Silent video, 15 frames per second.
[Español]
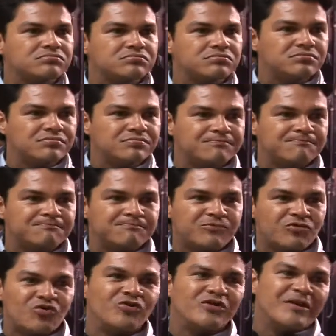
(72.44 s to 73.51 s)
Mm,
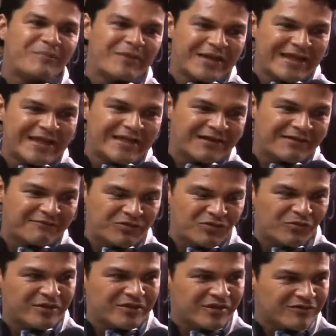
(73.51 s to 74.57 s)
soy de Pereira, vivo
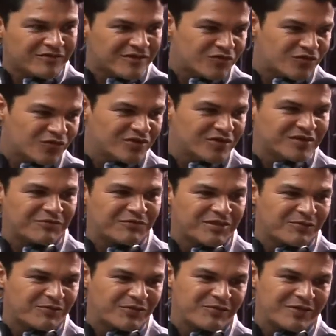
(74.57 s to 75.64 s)
en Villavicencio donde
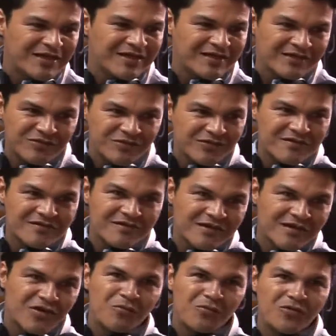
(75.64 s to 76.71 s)
terminé pues mi carrera
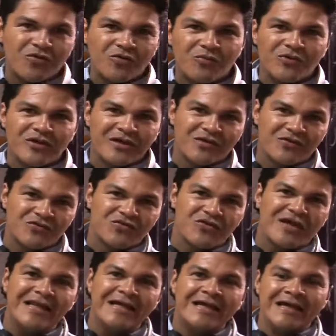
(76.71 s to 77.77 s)
universitaria como comunicador
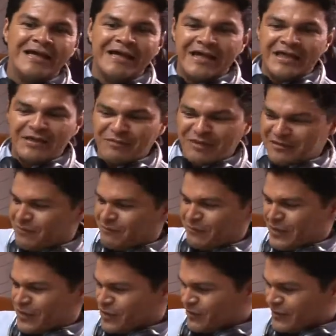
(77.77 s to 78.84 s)
social y me
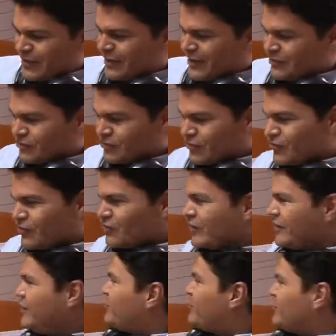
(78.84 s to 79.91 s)
desempeño manejando todos estos
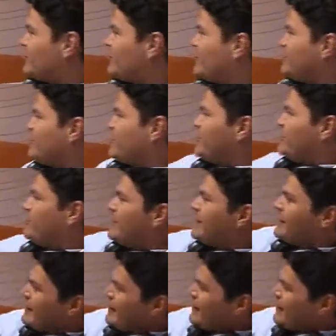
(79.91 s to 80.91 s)
equipos. Como pueden ver, el